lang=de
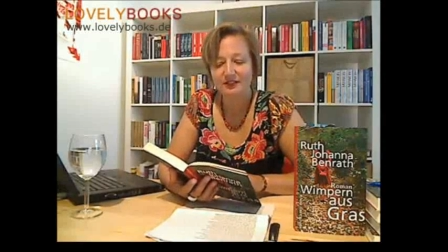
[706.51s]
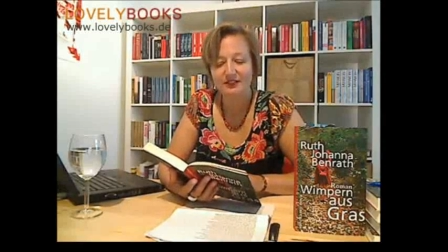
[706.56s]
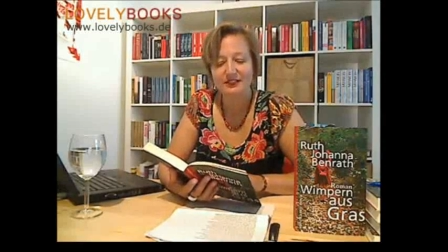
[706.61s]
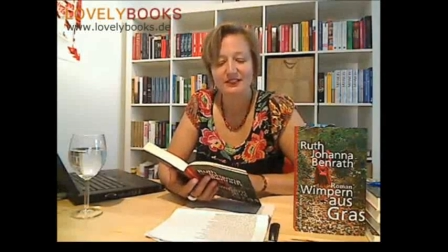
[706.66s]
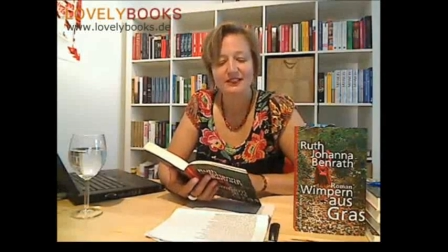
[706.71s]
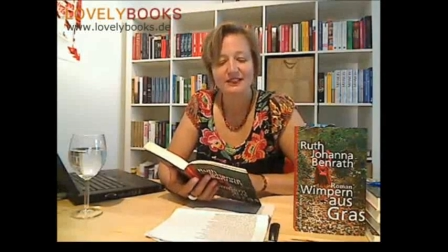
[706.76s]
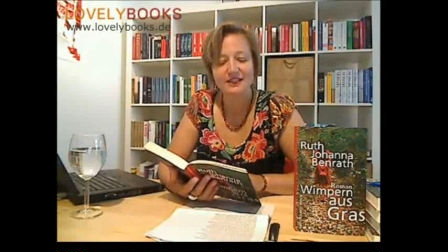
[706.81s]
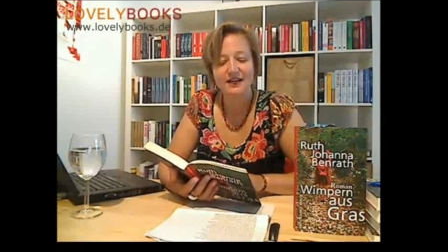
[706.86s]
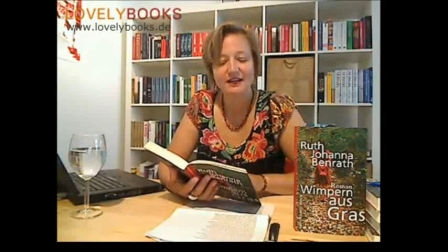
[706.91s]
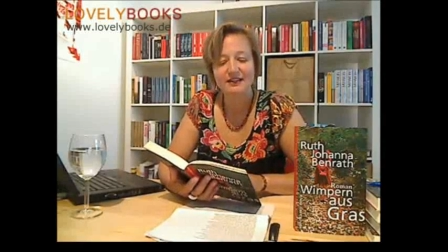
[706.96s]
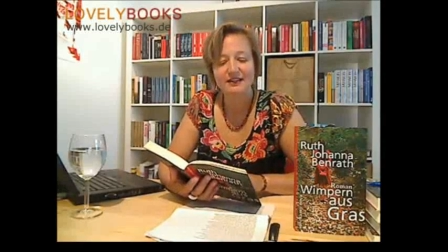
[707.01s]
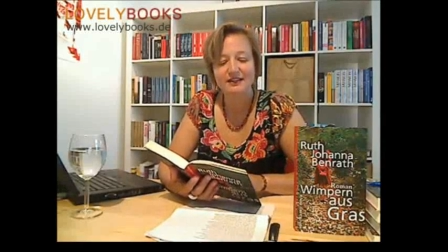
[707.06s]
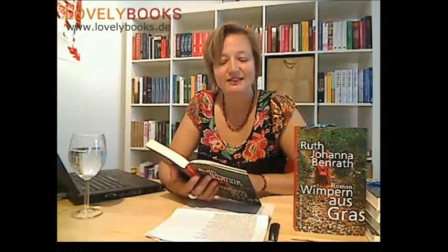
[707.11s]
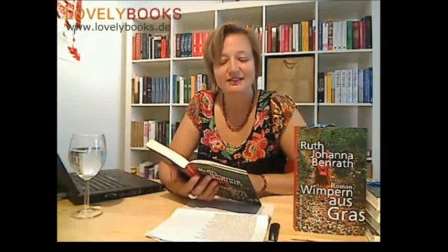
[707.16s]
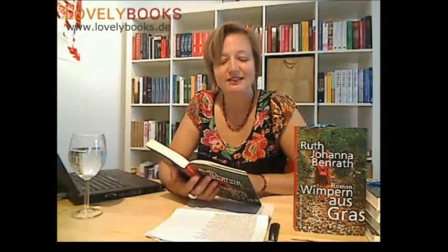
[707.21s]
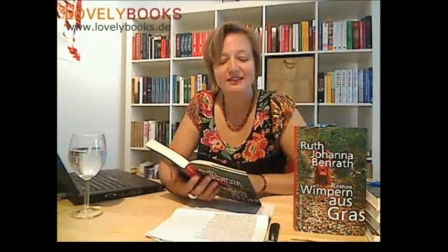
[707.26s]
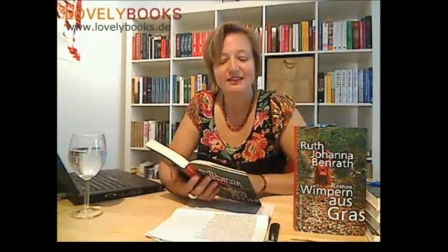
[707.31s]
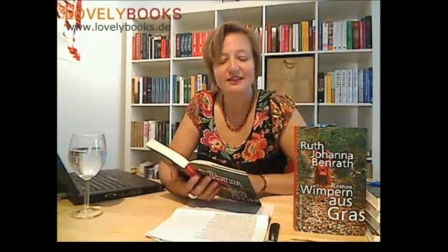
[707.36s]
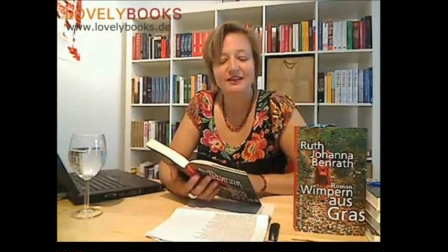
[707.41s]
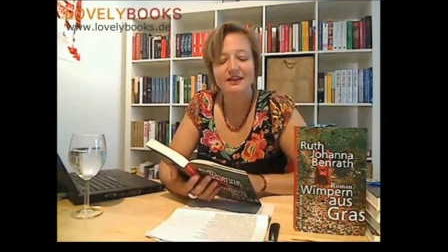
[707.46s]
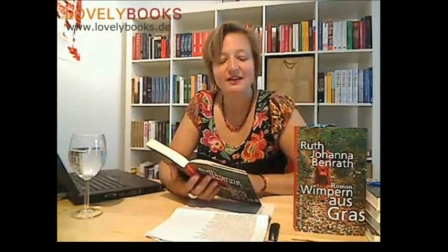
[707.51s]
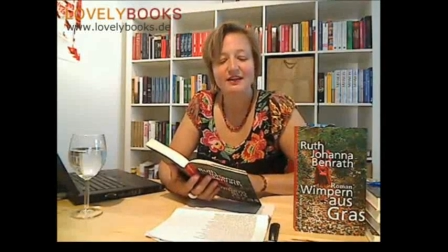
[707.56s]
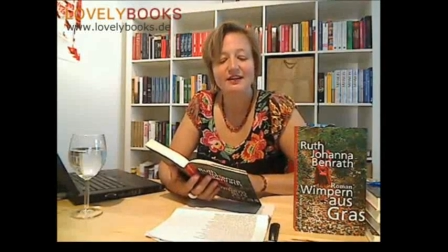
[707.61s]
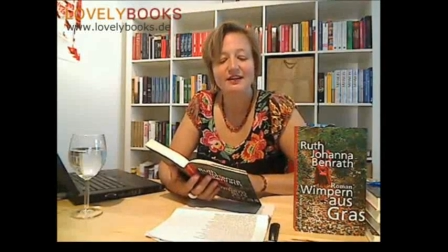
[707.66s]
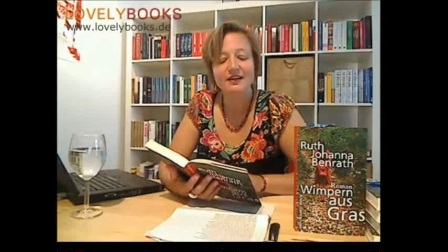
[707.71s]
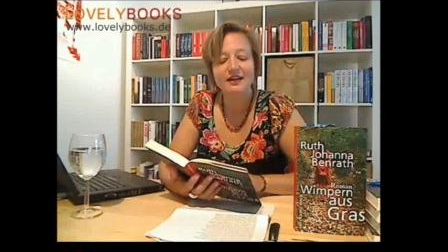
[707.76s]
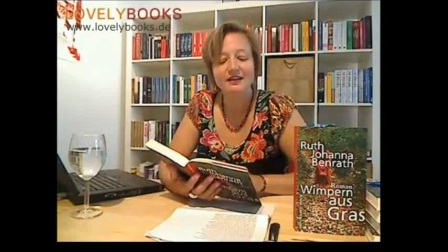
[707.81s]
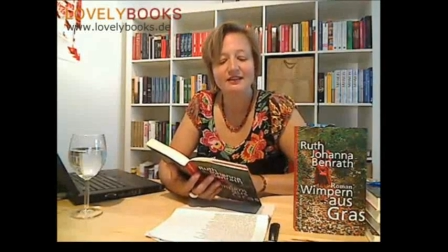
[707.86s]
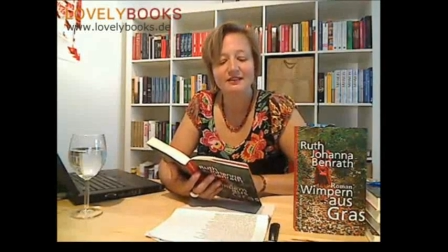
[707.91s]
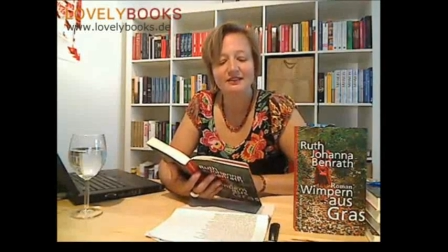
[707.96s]
ist Anna eher
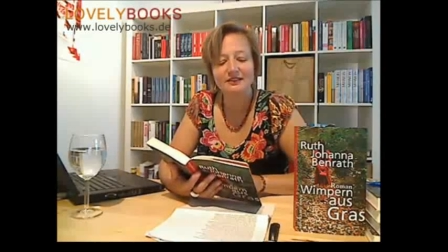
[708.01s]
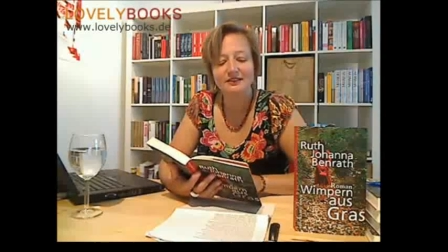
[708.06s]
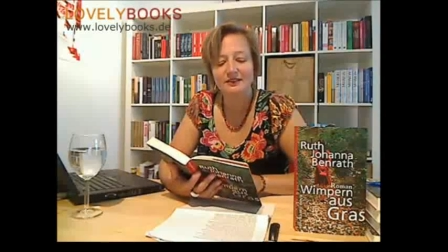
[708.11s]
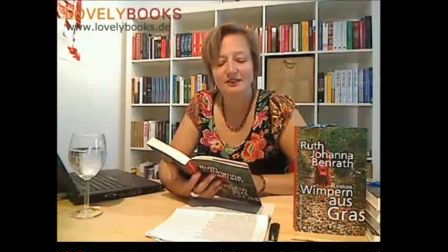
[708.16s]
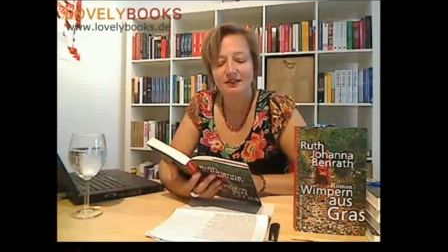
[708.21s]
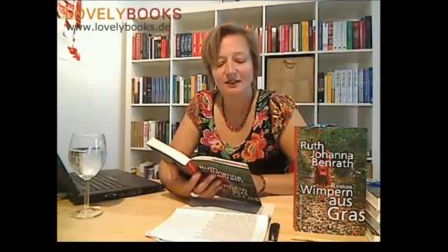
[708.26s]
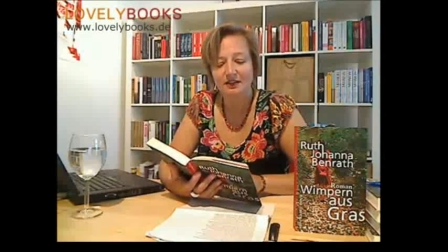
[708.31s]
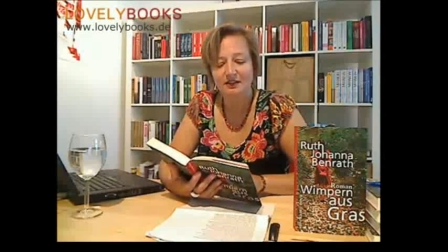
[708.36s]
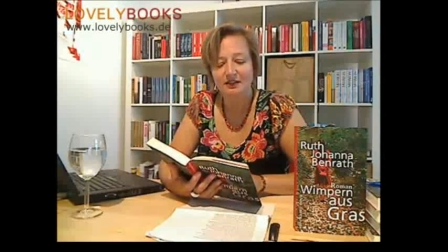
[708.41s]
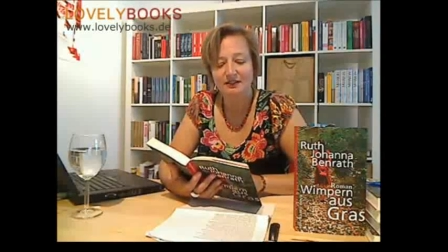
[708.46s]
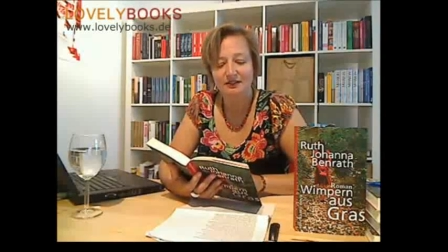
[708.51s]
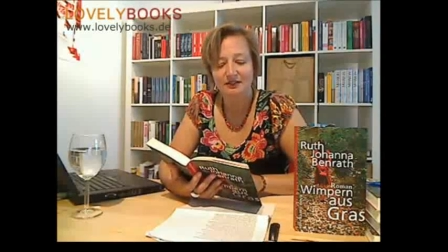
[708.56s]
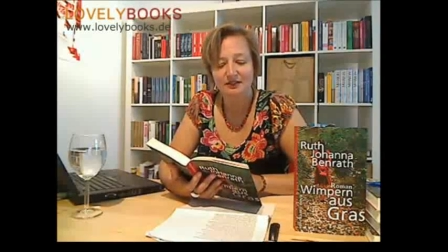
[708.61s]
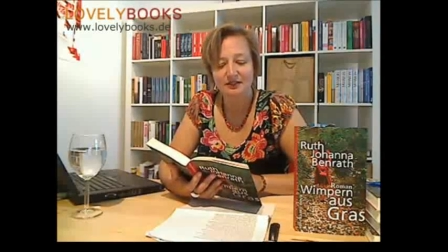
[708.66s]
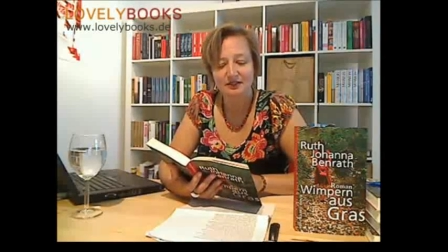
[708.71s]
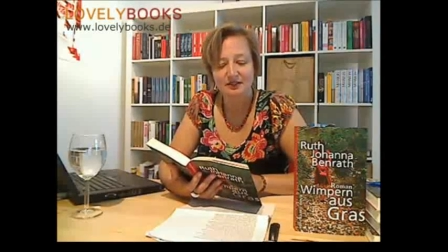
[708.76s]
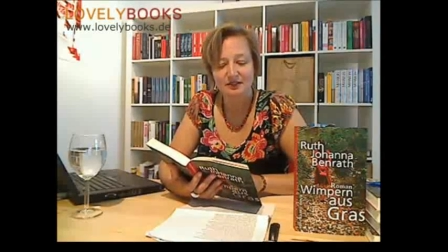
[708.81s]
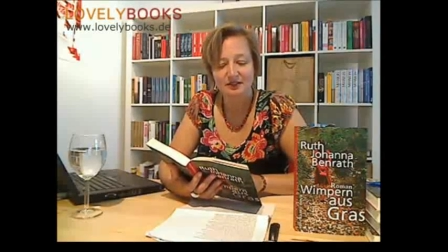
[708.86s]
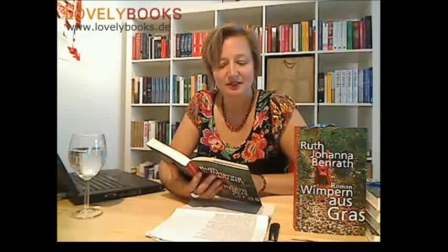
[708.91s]
elegant gekleidet.